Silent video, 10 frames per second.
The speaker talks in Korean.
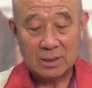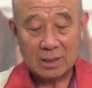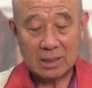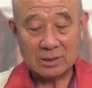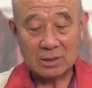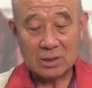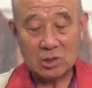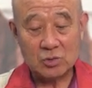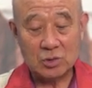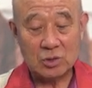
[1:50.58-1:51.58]
가서
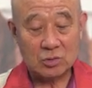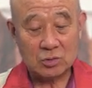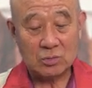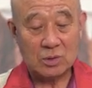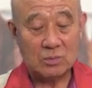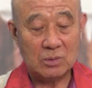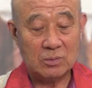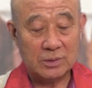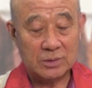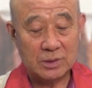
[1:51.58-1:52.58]
일주일 정도
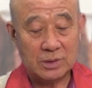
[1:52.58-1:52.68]
머물면서